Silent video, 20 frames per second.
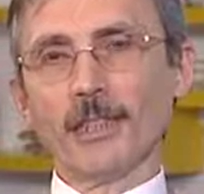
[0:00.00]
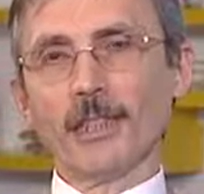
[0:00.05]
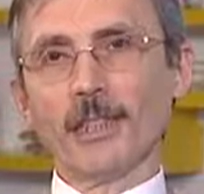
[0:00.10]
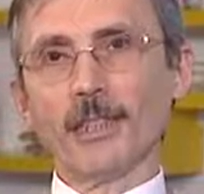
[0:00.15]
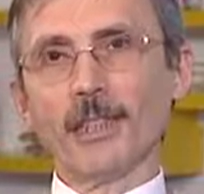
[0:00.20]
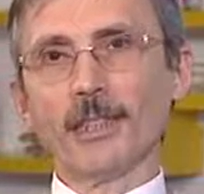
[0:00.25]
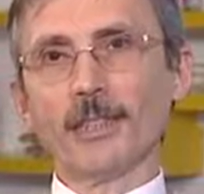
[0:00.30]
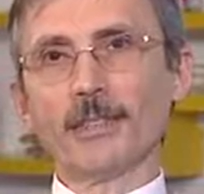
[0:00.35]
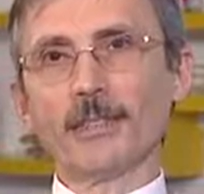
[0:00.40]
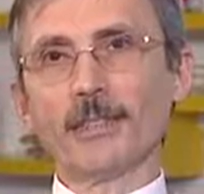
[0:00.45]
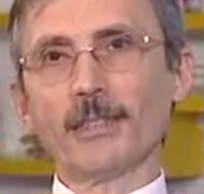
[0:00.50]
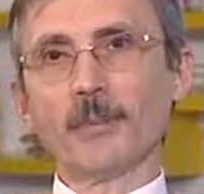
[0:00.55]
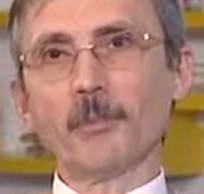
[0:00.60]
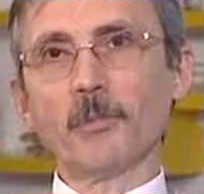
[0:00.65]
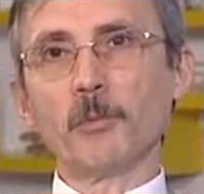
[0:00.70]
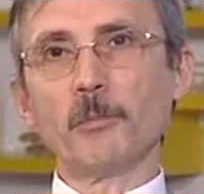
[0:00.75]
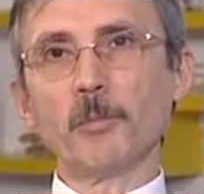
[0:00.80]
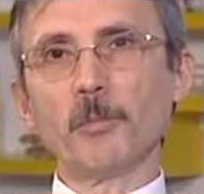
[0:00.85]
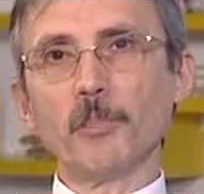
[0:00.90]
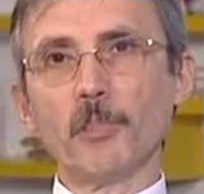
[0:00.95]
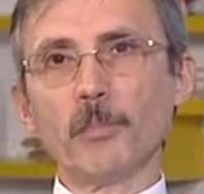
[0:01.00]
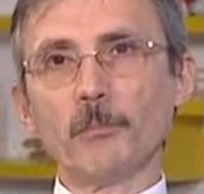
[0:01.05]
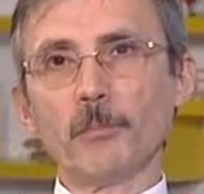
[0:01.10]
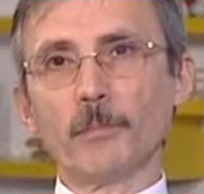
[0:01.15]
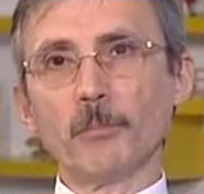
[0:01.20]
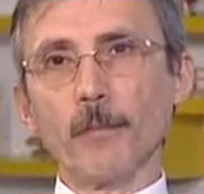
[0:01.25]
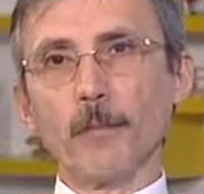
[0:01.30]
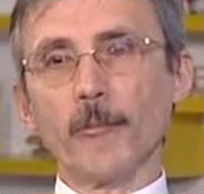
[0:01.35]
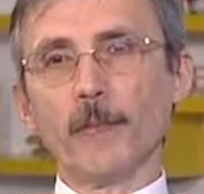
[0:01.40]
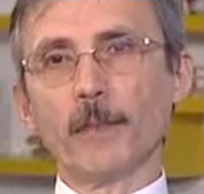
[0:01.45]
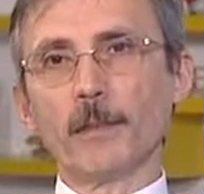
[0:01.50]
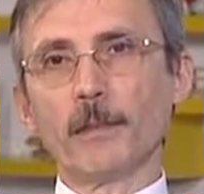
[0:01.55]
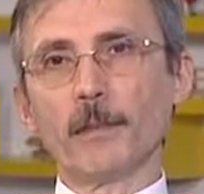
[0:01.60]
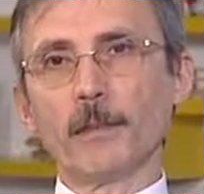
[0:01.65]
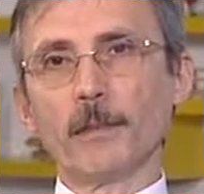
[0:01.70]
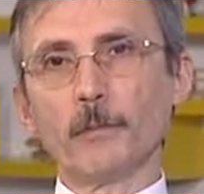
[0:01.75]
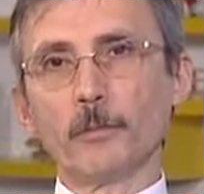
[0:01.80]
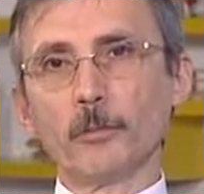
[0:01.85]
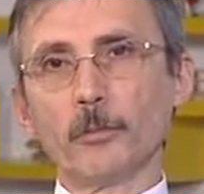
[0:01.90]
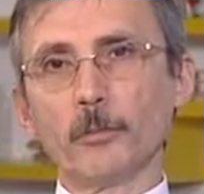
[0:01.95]
E, tabii bizim
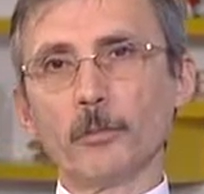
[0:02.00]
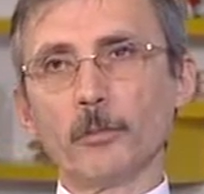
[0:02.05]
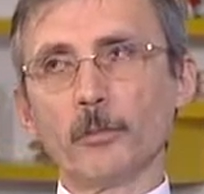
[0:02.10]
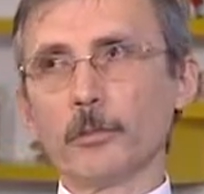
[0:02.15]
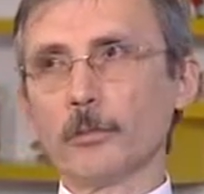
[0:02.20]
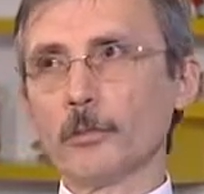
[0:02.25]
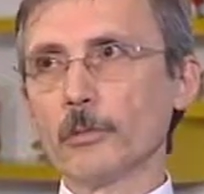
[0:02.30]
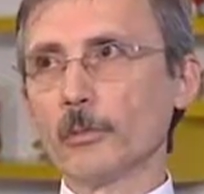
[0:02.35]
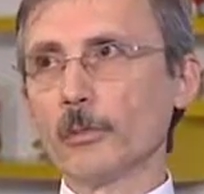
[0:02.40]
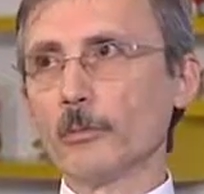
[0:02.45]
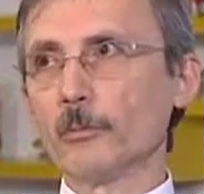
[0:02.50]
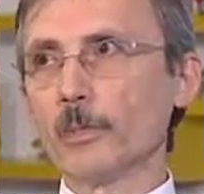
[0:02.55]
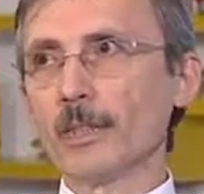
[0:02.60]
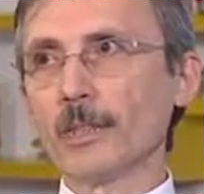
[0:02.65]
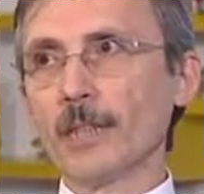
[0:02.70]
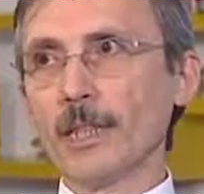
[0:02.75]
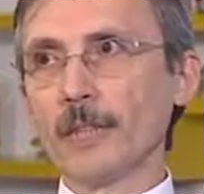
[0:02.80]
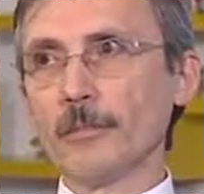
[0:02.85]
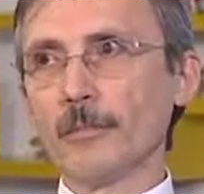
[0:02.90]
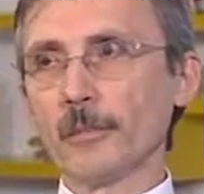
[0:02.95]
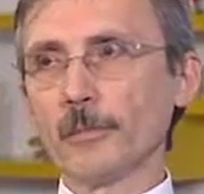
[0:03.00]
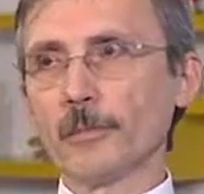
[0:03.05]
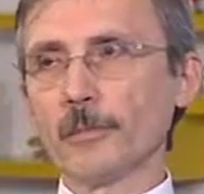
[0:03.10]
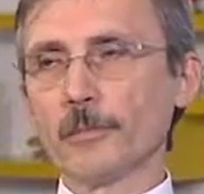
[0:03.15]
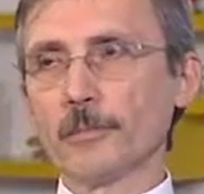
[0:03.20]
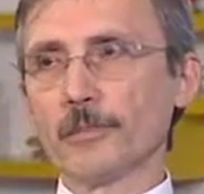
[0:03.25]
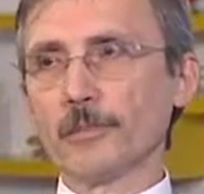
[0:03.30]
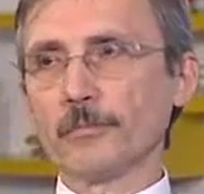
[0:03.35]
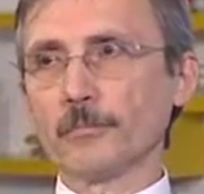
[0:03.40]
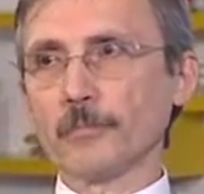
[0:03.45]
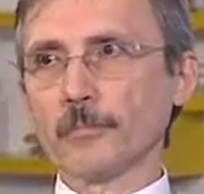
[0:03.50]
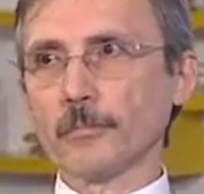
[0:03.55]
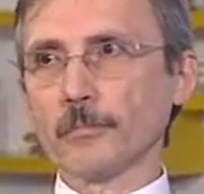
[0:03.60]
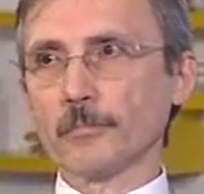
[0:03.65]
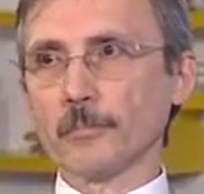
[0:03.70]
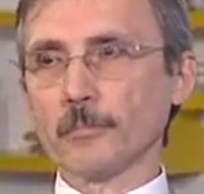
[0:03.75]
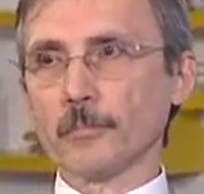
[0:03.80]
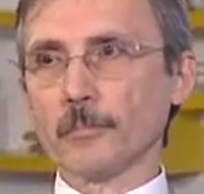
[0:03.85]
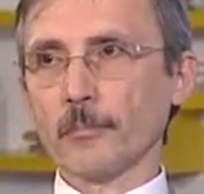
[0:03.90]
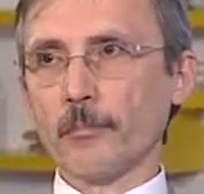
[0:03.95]
e, bu
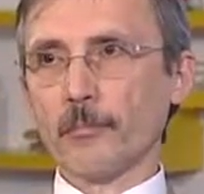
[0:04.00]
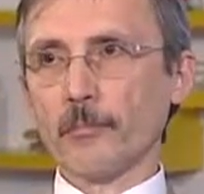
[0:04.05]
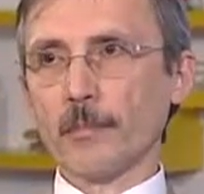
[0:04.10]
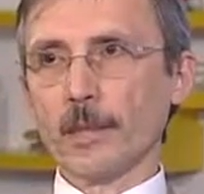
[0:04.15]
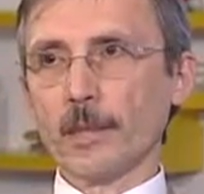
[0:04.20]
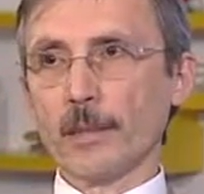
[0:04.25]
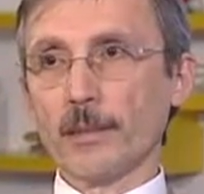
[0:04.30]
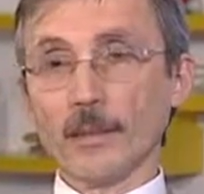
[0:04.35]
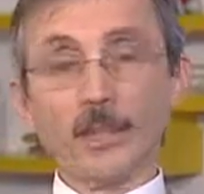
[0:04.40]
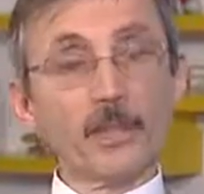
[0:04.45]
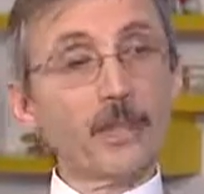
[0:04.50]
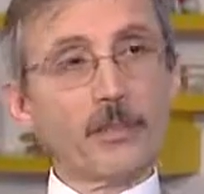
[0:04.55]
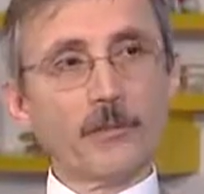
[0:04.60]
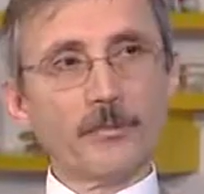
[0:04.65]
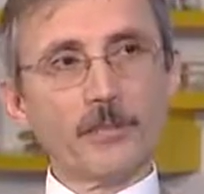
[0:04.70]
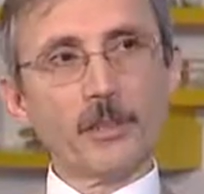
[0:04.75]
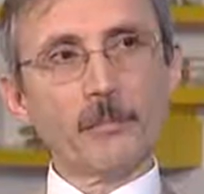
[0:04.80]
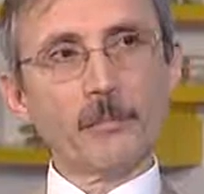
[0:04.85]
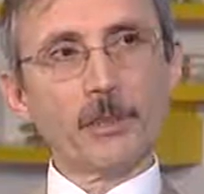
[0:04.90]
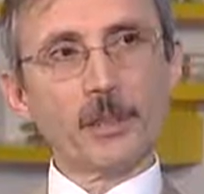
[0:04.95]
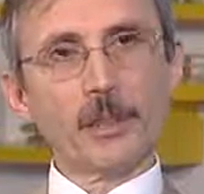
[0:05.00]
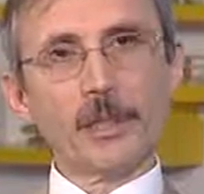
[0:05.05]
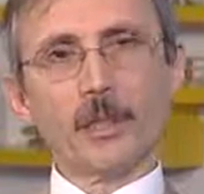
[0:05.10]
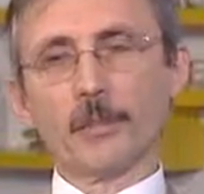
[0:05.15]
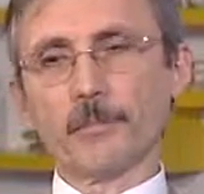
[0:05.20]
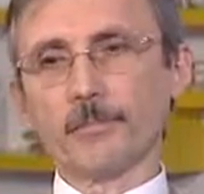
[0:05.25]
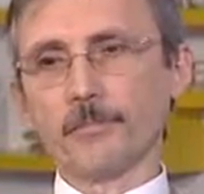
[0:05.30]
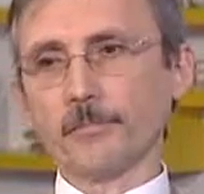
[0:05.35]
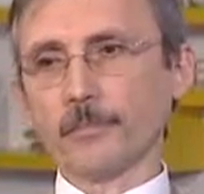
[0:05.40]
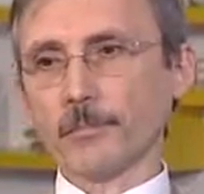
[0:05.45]
binamızdaki firmalar